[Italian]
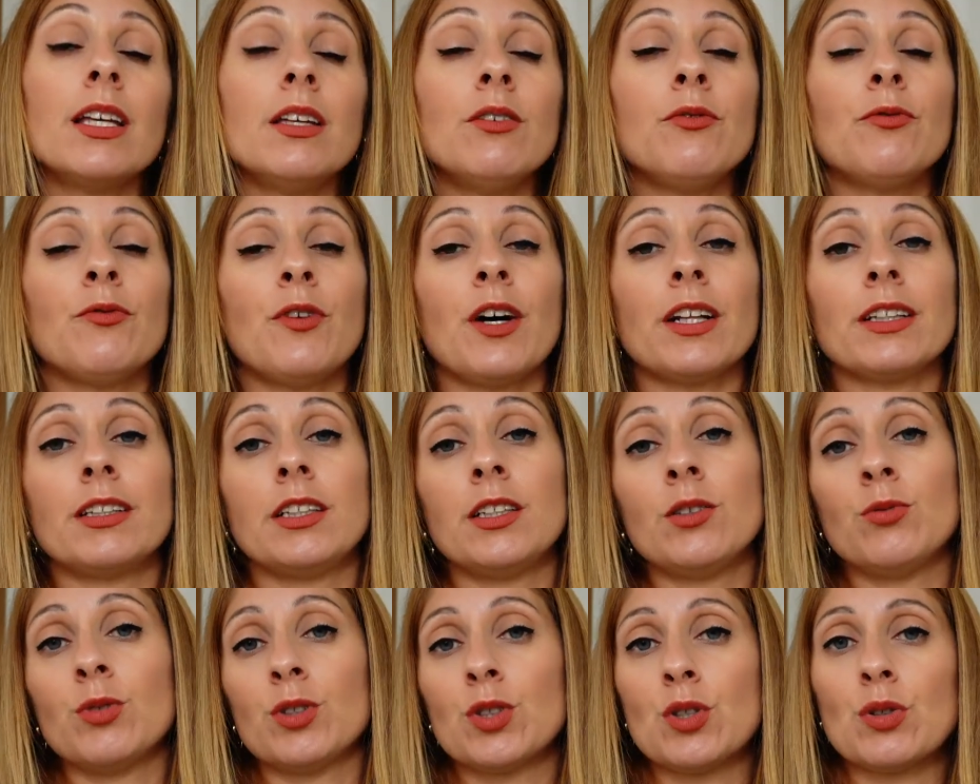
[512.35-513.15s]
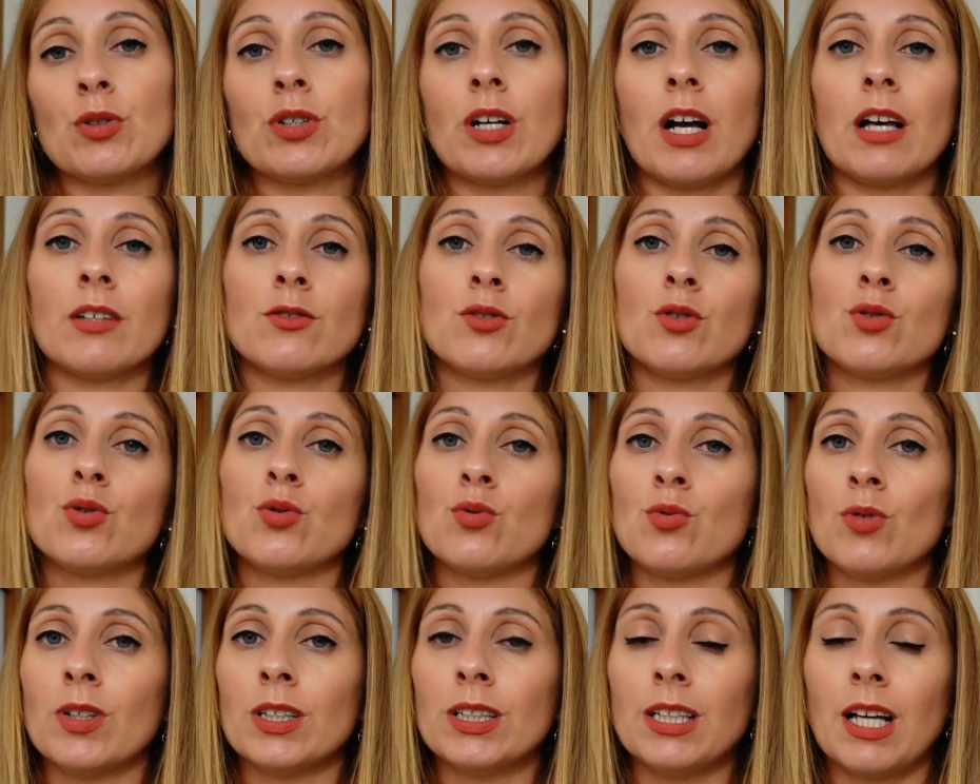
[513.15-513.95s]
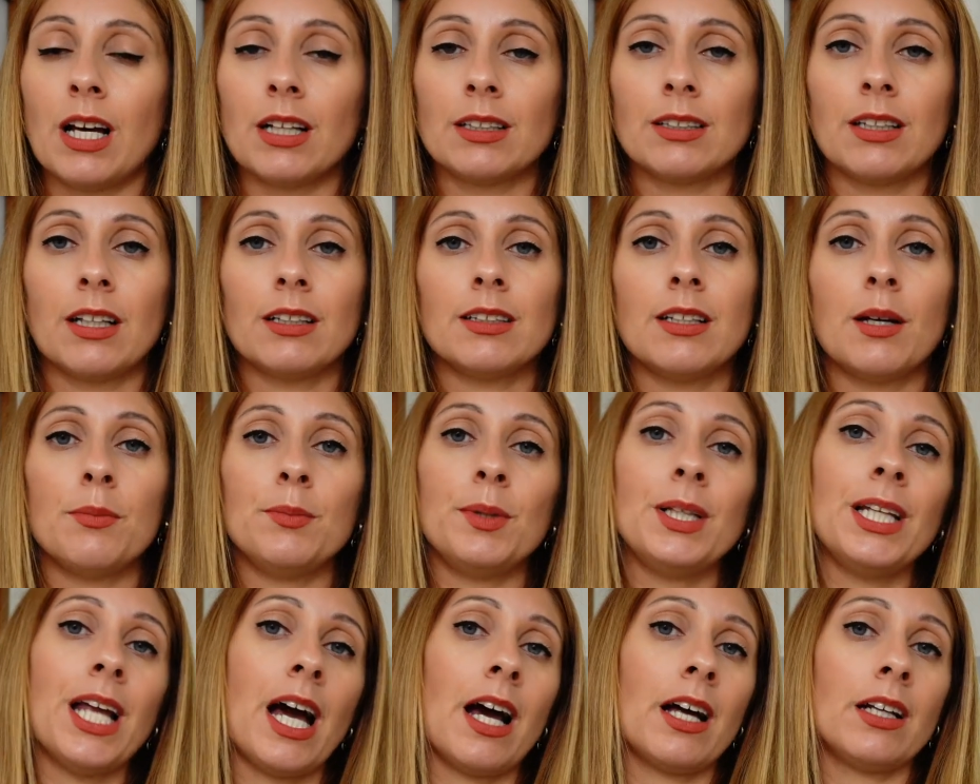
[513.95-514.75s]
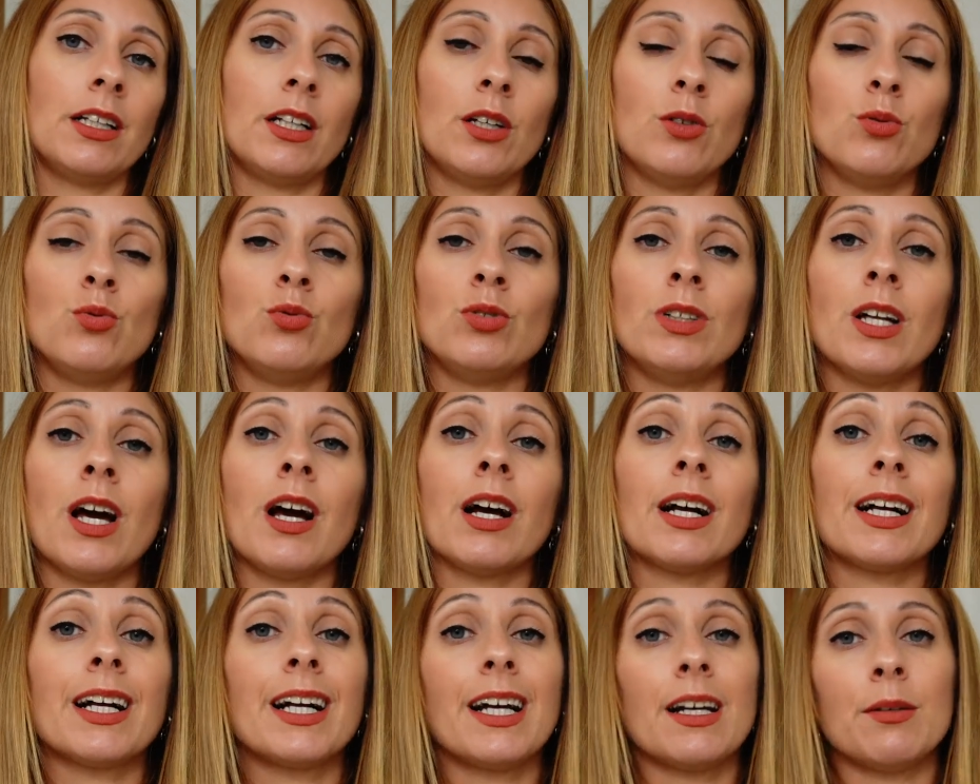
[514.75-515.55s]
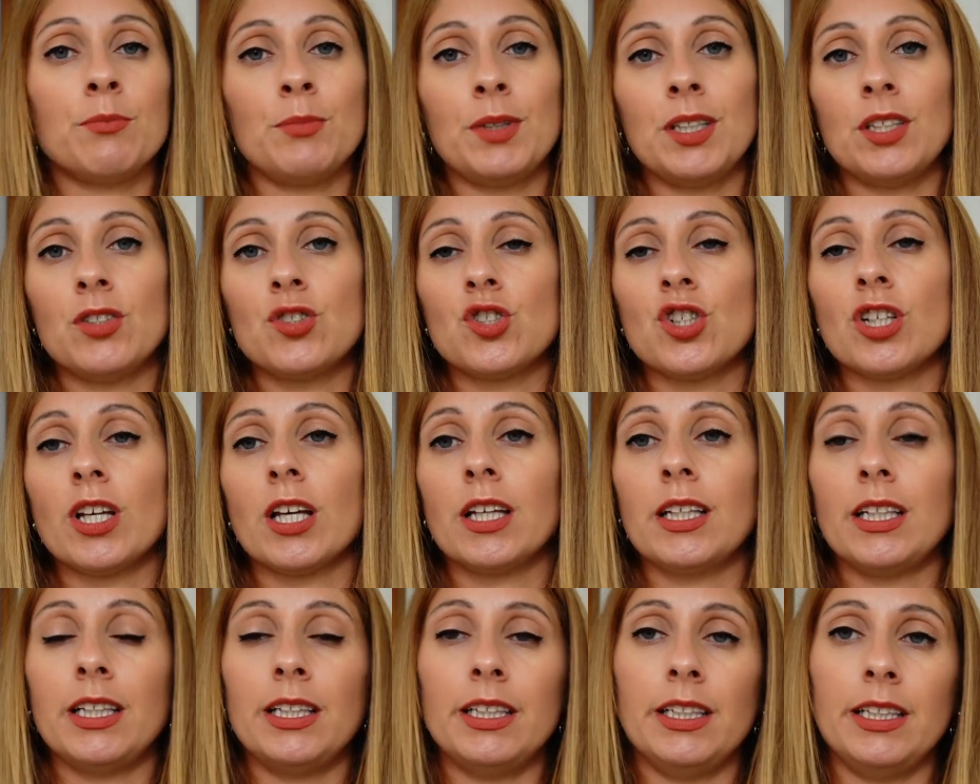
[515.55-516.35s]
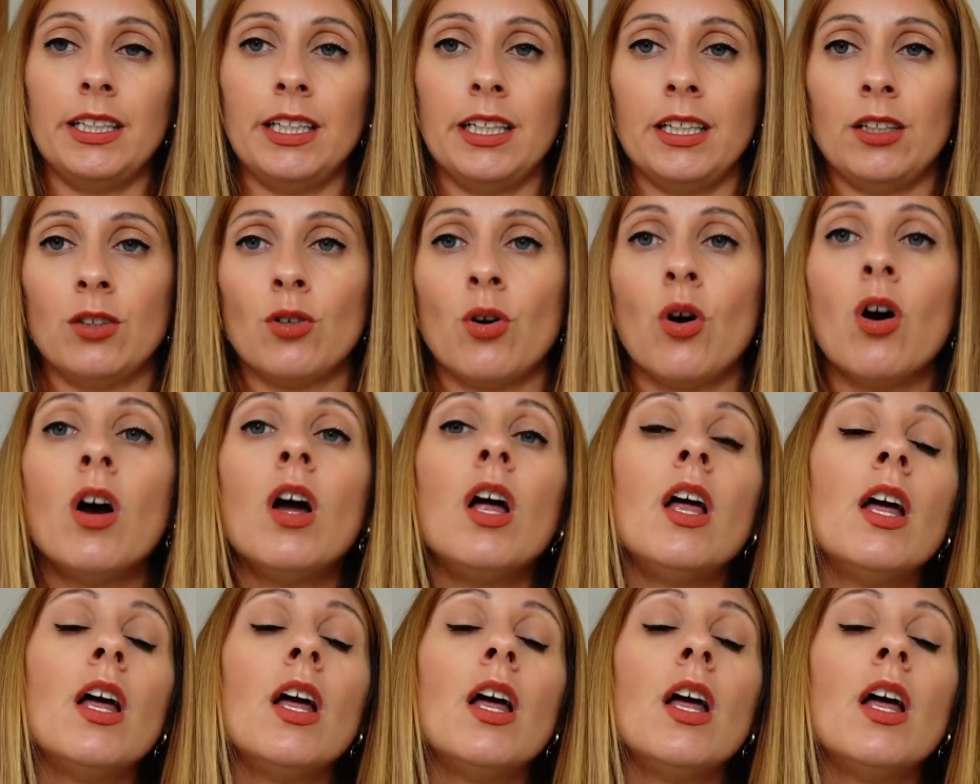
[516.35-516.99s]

Infatti in questo caso sono andata ad abbinare una camicia in lino.